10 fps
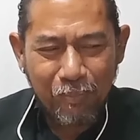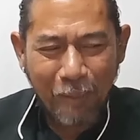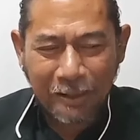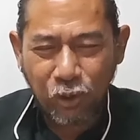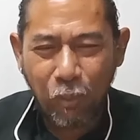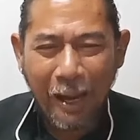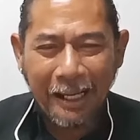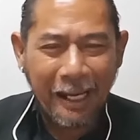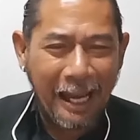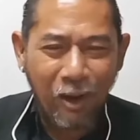ปัจจุบัน
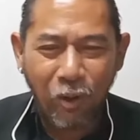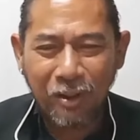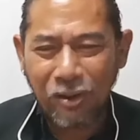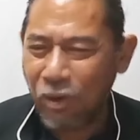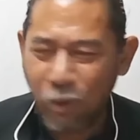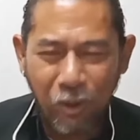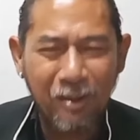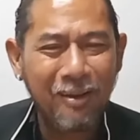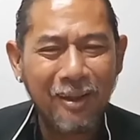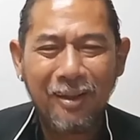อนาคตก็คง
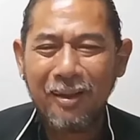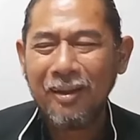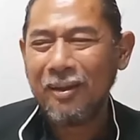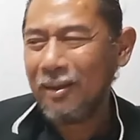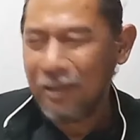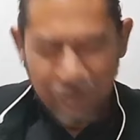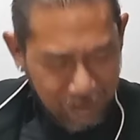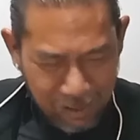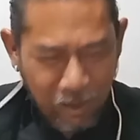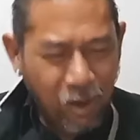
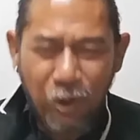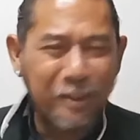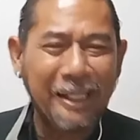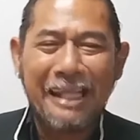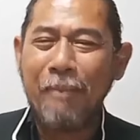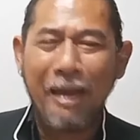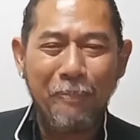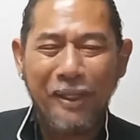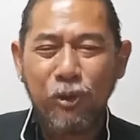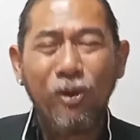ก็คงจะทำอะไร
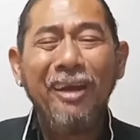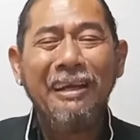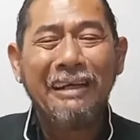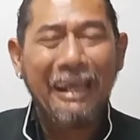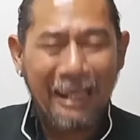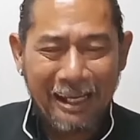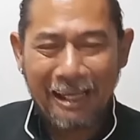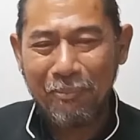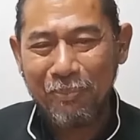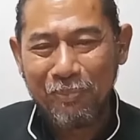ผิดอยู่เรื่อยๆแหละนะครับ